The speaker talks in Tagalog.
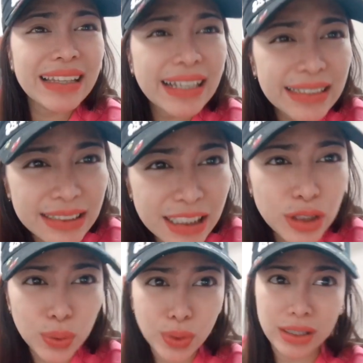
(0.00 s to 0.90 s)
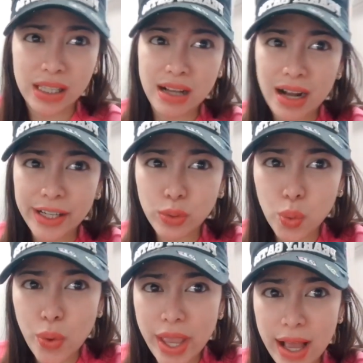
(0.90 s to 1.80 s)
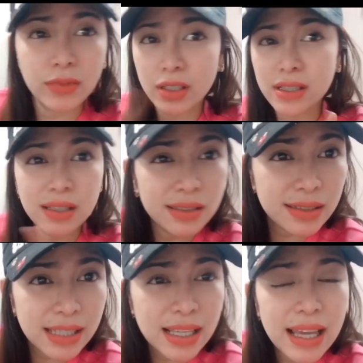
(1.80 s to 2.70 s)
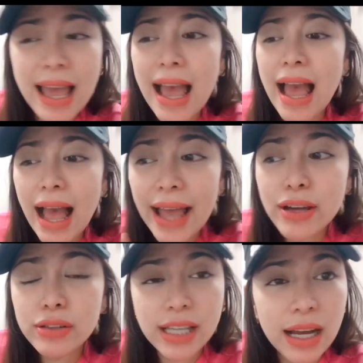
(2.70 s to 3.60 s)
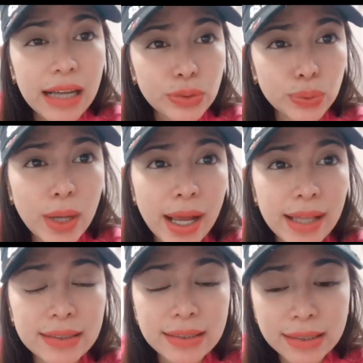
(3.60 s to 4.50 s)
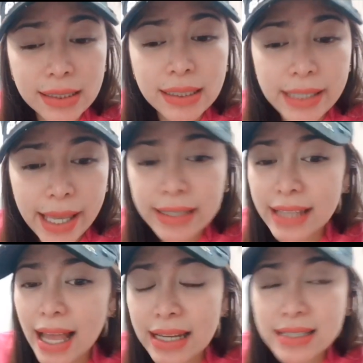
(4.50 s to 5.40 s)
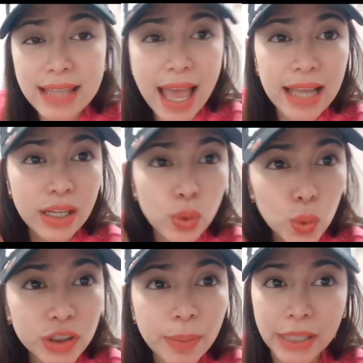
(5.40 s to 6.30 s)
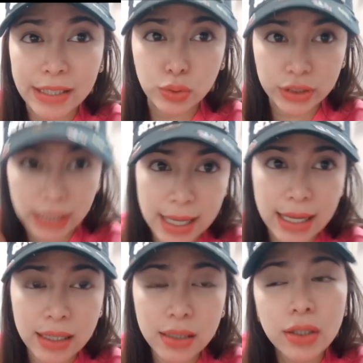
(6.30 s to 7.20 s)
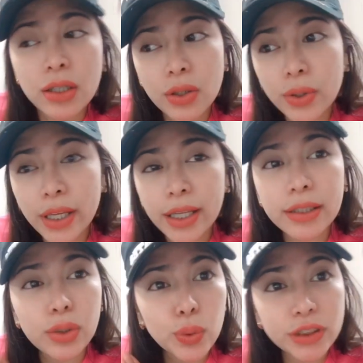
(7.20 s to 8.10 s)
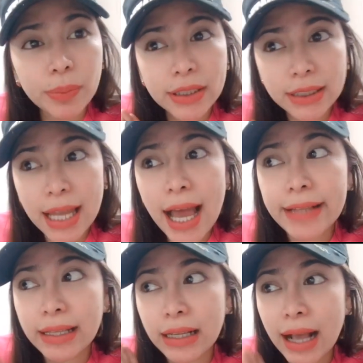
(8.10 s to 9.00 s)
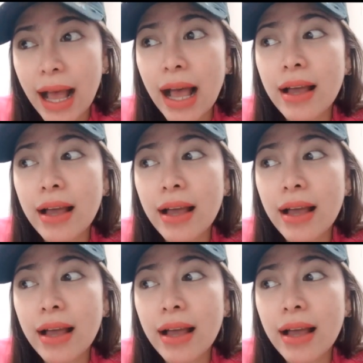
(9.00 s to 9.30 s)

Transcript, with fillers: ka nag-security guard, kuya? Si, ayaw niyang kasuhan si K-Talents dahil nag-usap na daw sila. Okay? Nag-usap na sila at nagka